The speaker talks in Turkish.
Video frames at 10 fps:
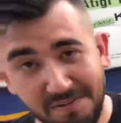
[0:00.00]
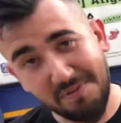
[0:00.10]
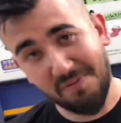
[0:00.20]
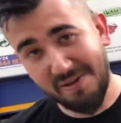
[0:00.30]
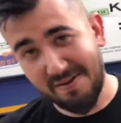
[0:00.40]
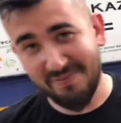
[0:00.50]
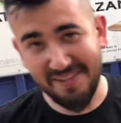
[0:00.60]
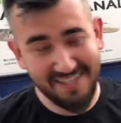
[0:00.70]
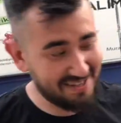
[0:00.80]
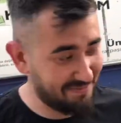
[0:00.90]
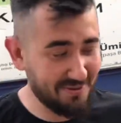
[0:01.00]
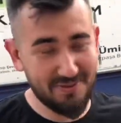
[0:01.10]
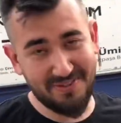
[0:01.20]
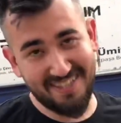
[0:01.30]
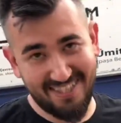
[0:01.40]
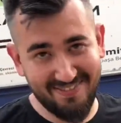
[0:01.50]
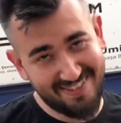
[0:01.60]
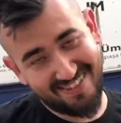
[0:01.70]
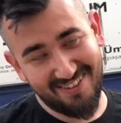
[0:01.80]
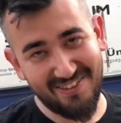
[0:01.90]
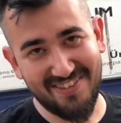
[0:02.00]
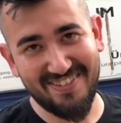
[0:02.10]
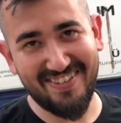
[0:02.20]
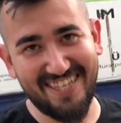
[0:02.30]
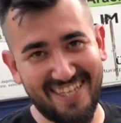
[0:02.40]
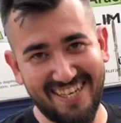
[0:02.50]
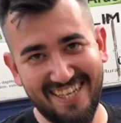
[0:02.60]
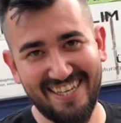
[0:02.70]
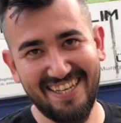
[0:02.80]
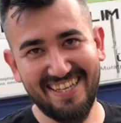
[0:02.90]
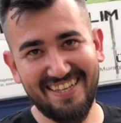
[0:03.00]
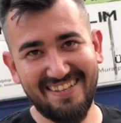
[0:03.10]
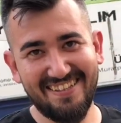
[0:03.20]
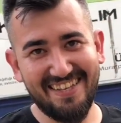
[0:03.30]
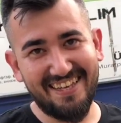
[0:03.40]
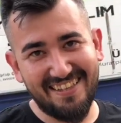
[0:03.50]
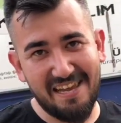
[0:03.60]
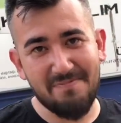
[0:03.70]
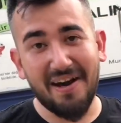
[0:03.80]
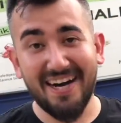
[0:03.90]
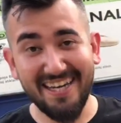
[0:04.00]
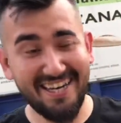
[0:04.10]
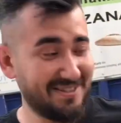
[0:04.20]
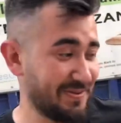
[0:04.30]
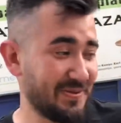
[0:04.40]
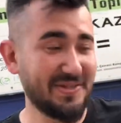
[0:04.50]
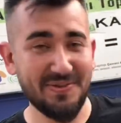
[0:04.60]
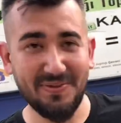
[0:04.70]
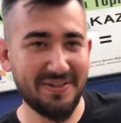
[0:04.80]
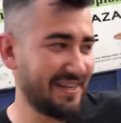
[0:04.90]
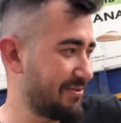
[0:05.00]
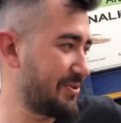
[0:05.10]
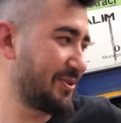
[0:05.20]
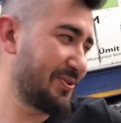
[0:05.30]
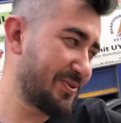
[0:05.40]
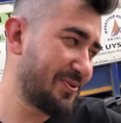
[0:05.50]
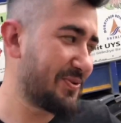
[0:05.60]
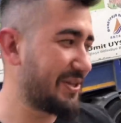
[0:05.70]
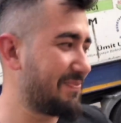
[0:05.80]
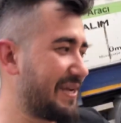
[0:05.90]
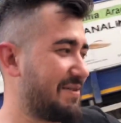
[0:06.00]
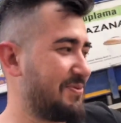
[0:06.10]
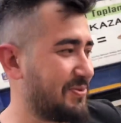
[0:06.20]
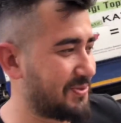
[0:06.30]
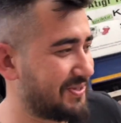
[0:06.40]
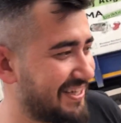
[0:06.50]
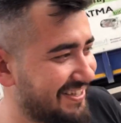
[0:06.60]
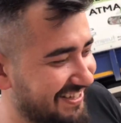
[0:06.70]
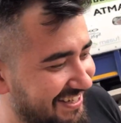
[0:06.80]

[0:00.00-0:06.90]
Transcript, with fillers: benim tabelamda da yani biliyorsun ikimizin logosu var yani. Yani o tek derece. bir aileyiz o yüzden dolayı. Anladım. Orada da olsun orada beraber olsunlar Anladım. diye.